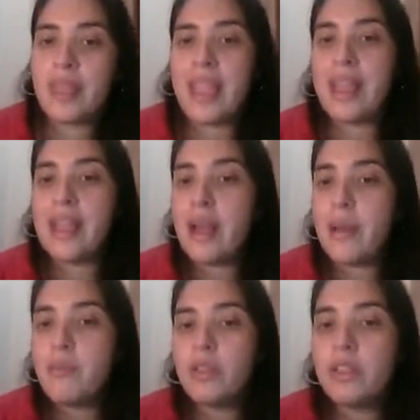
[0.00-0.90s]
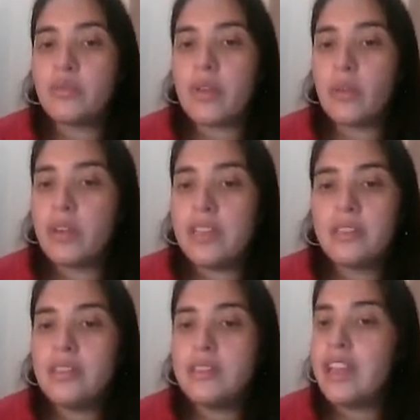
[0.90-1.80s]
En cambio, de su
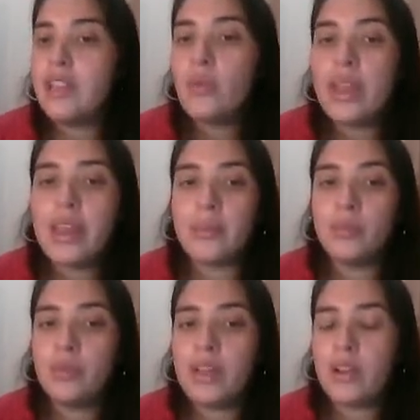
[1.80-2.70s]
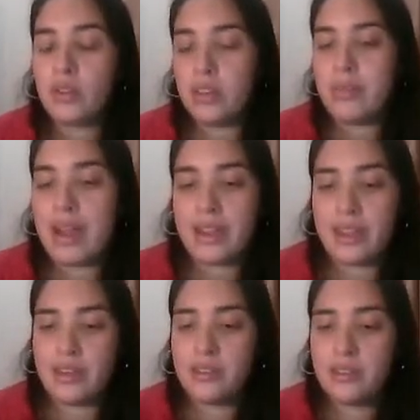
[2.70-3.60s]
adolescencia no hay capturas con
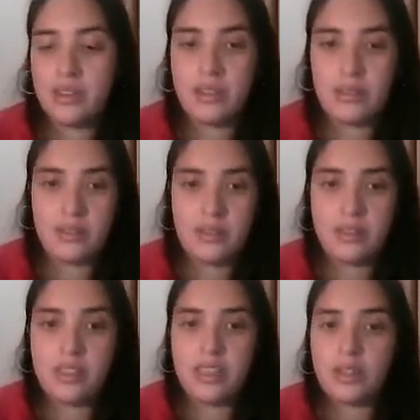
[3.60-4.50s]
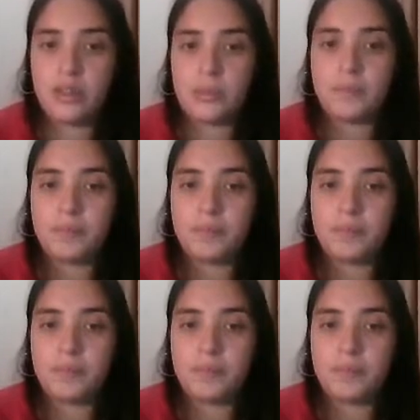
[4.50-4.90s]
imágenes. Cito.